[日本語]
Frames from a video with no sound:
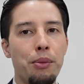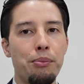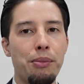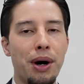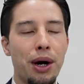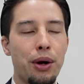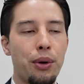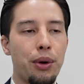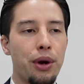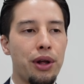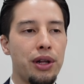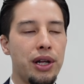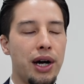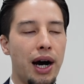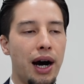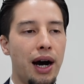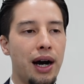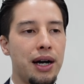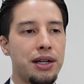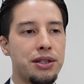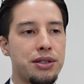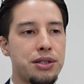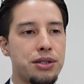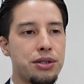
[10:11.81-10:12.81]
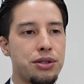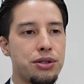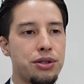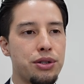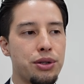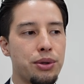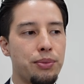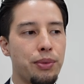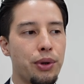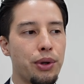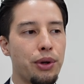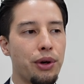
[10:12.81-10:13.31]
まあ、これに相通
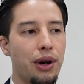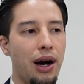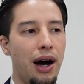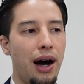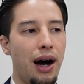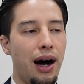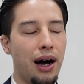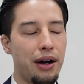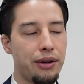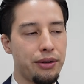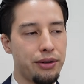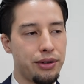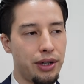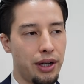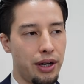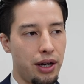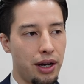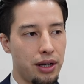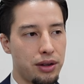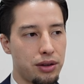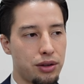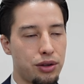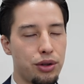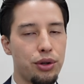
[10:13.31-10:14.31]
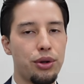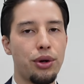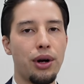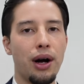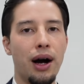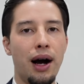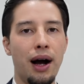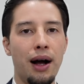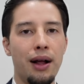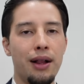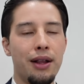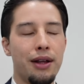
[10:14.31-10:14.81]
ずるものがあるんだなっていうの
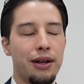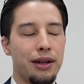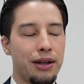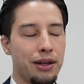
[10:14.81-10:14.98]
が